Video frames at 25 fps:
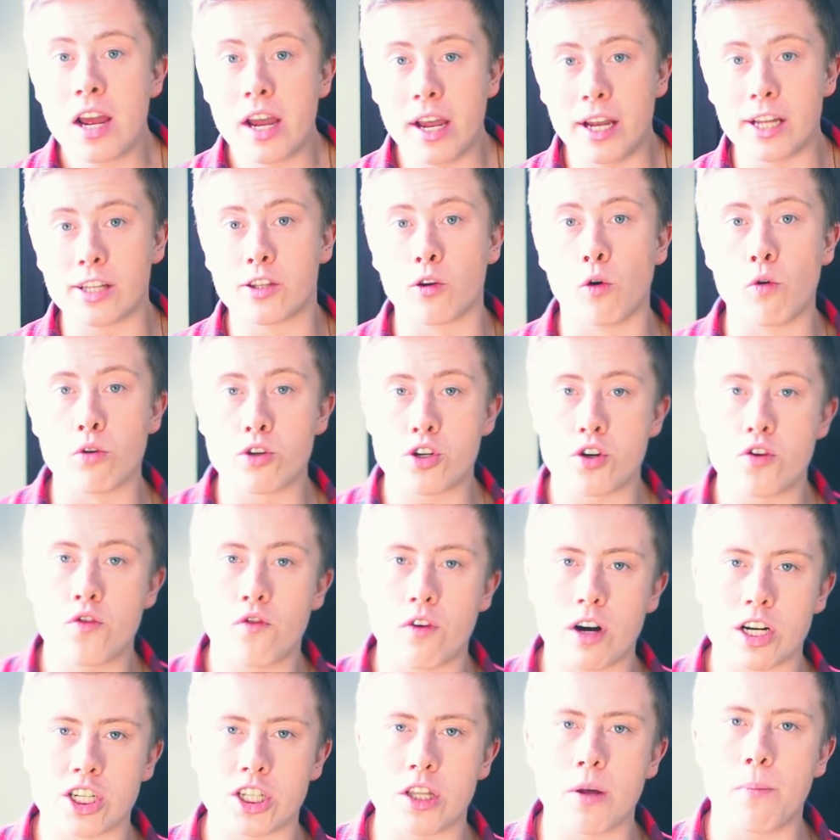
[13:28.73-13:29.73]
Это очень
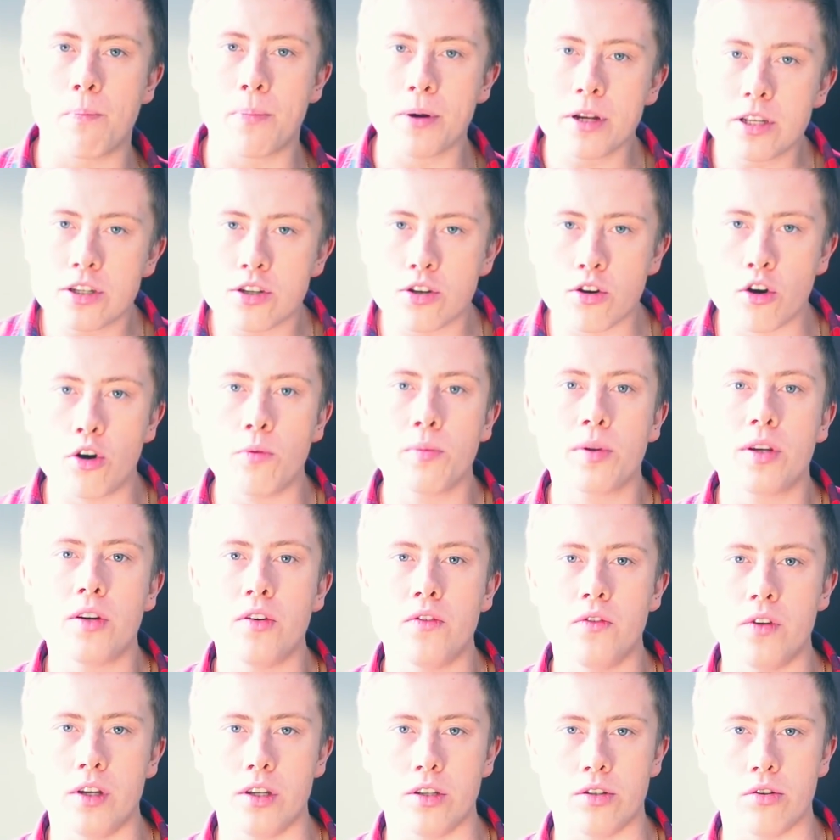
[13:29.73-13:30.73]
важно при съемке
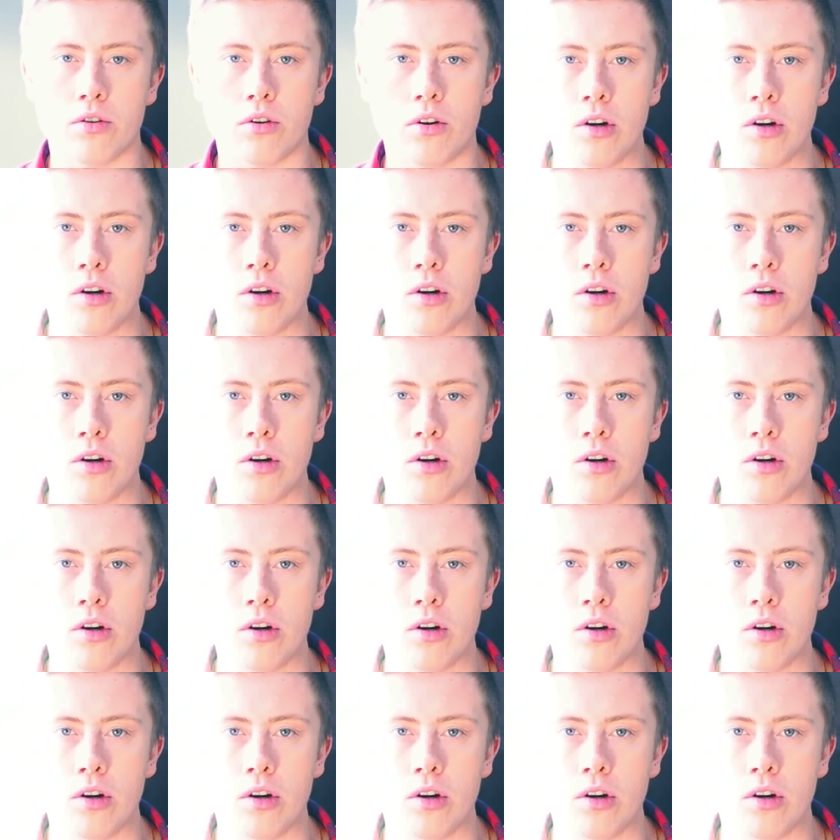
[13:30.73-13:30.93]
видео.